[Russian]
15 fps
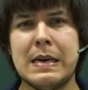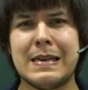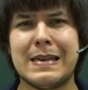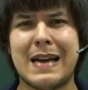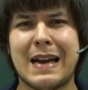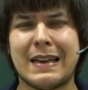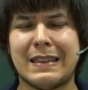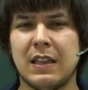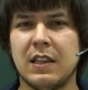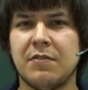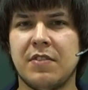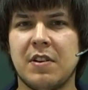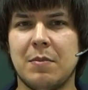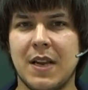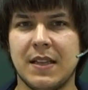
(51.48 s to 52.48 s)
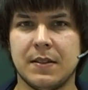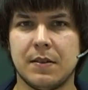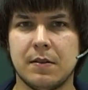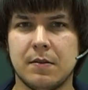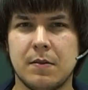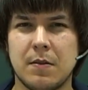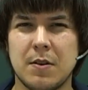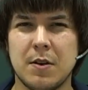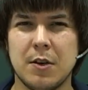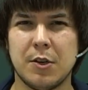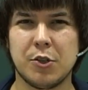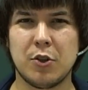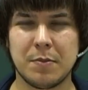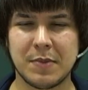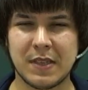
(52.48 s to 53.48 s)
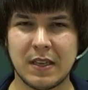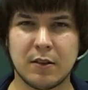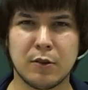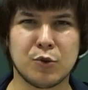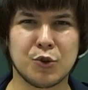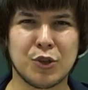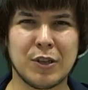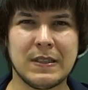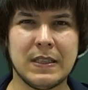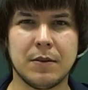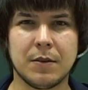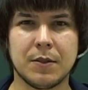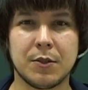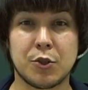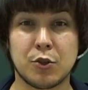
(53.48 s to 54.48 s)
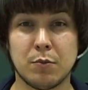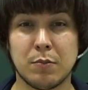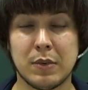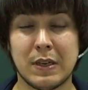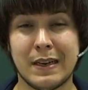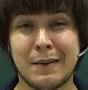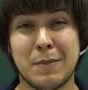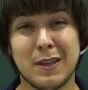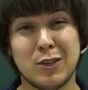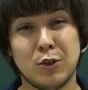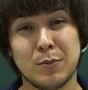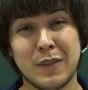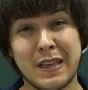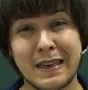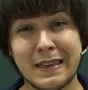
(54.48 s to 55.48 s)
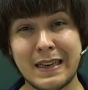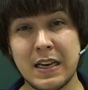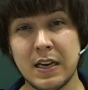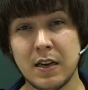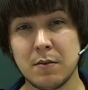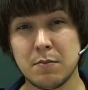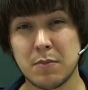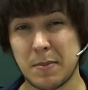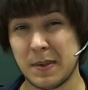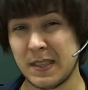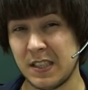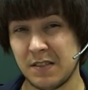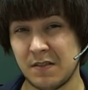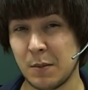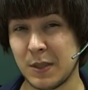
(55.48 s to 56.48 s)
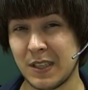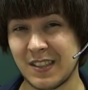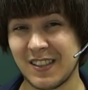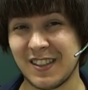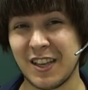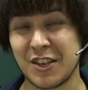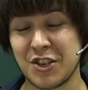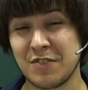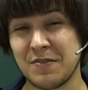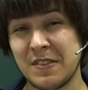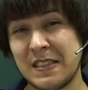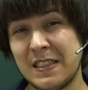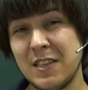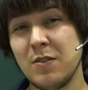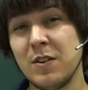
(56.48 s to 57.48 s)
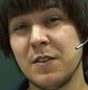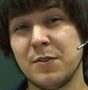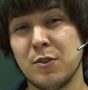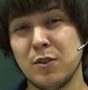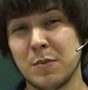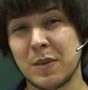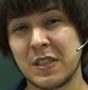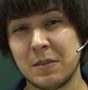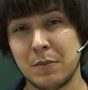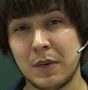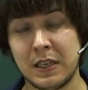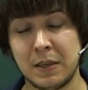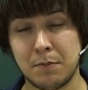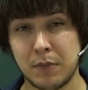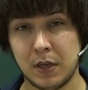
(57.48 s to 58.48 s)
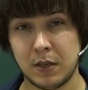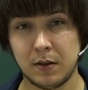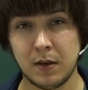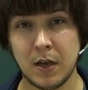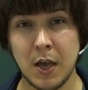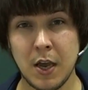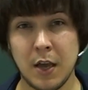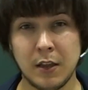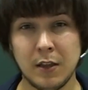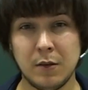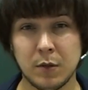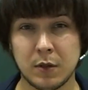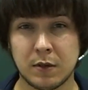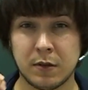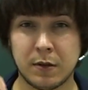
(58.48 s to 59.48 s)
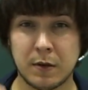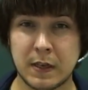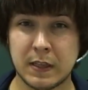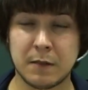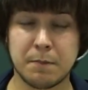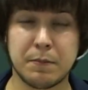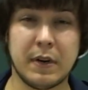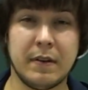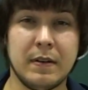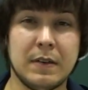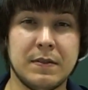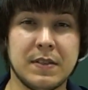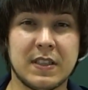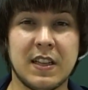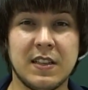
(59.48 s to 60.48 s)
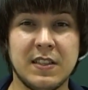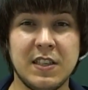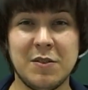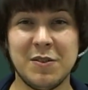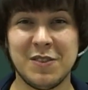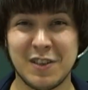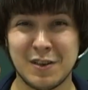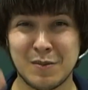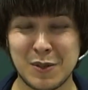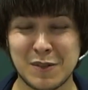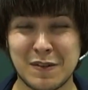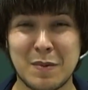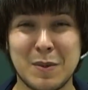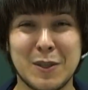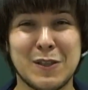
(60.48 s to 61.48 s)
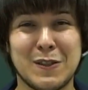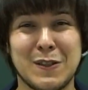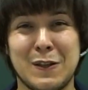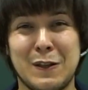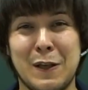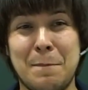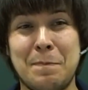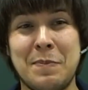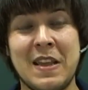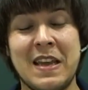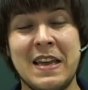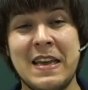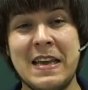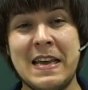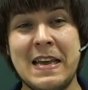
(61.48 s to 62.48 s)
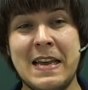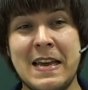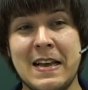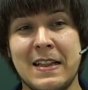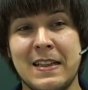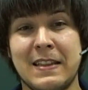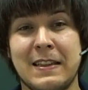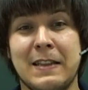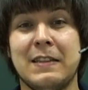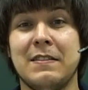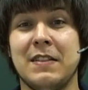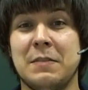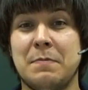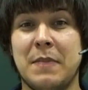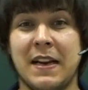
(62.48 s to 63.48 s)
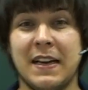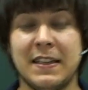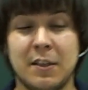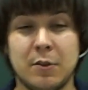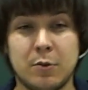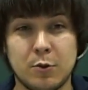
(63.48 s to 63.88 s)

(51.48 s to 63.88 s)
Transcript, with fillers: как надо оформлять. Что обязательно нужно делать, чтобы потом на ЕГЭ, попадись вам эта задача, вы сделали все на максимальный балл. Ну вот, это правильно всегда делать, и мы с вами это сделаем. Ладно, давайте переходить к